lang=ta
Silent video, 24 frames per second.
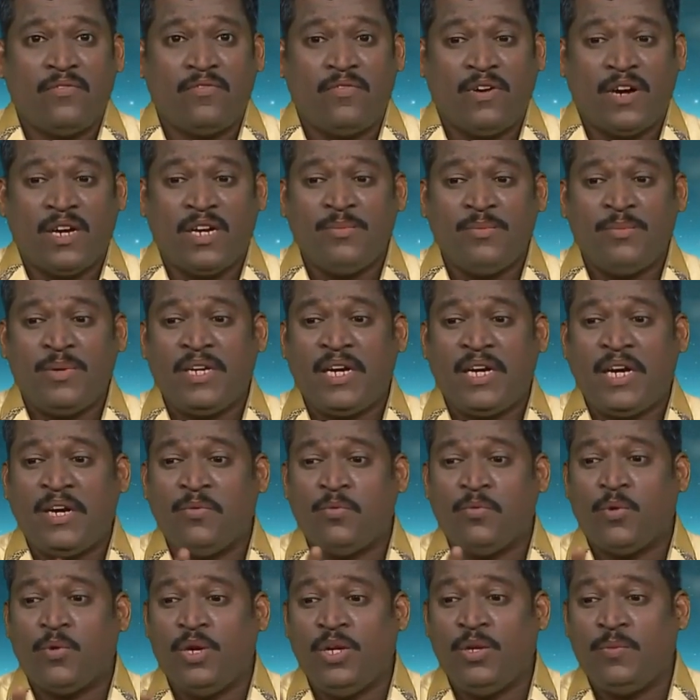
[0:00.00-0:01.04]
வறுமையை
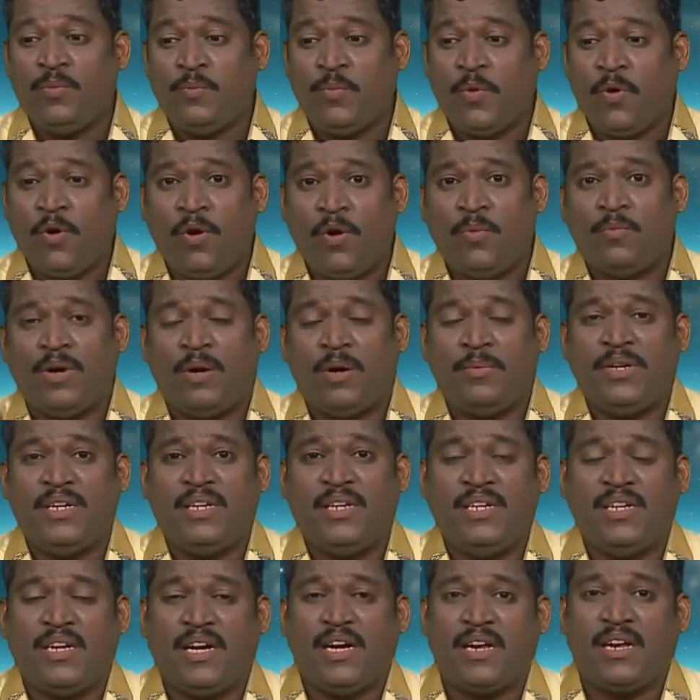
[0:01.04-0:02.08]
ஒழிப்போம்
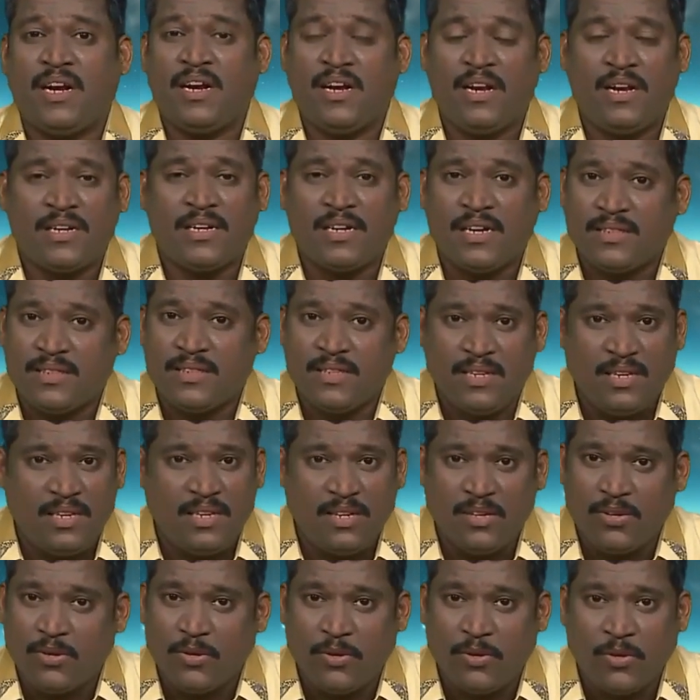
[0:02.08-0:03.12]
அப்படின்னு யாரெல்லாம்
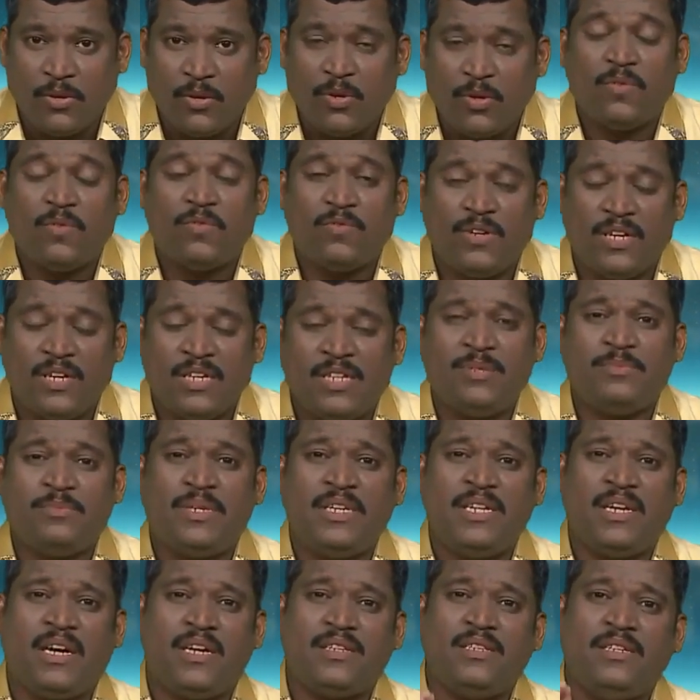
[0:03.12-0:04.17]
கத்துறீங்களோ
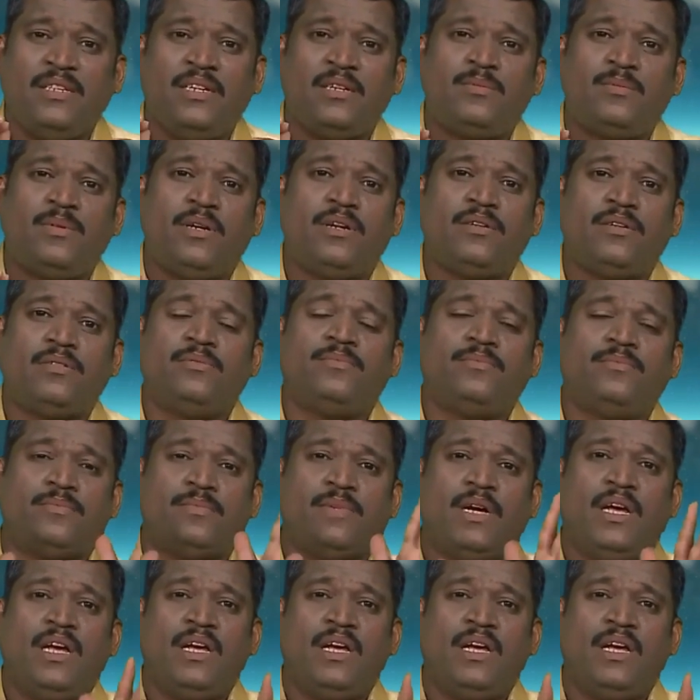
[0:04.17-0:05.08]
வறுமை அதிகமாகும்